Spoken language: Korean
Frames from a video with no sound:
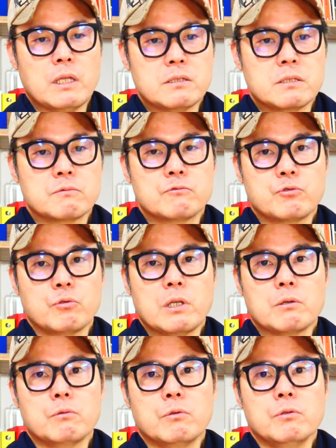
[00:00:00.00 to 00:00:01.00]
다 지금
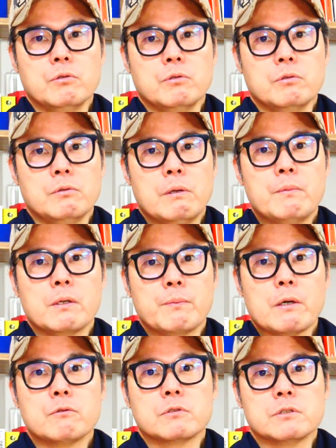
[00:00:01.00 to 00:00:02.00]
구속됐고 몇 명
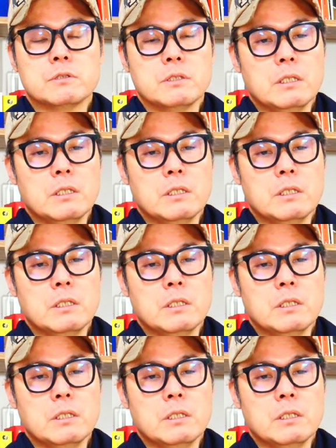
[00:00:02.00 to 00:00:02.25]
빼고는